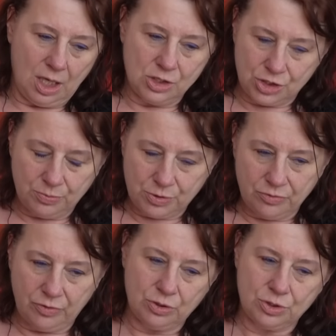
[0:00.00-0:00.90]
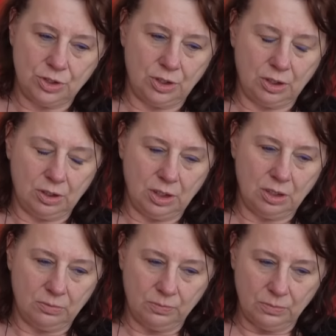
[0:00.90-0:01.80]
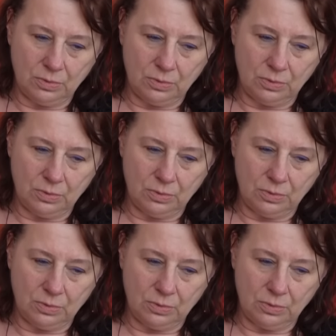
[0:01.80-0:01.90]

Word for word: Andrzej Przewoźnik. Ja